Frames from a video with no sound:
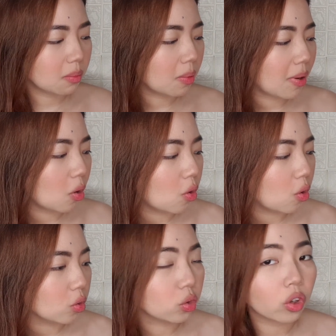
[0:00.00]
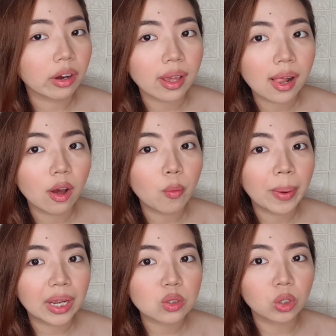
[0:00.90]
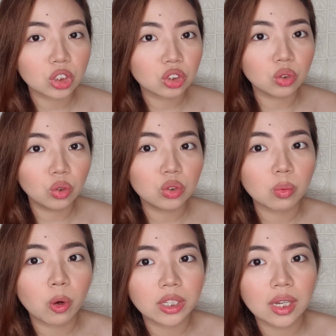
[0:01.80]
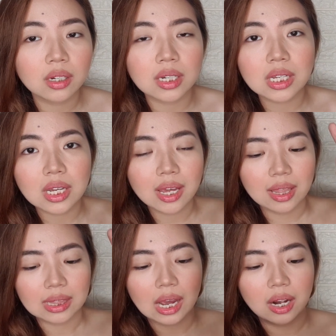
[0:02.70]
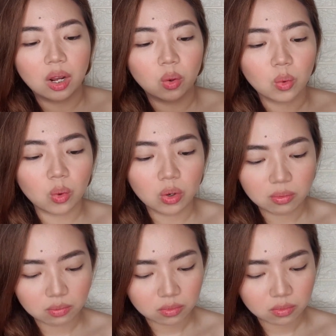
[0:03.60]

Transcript: sebelum aku tutorial aku pengen swatches dulu semuanya di tangan aku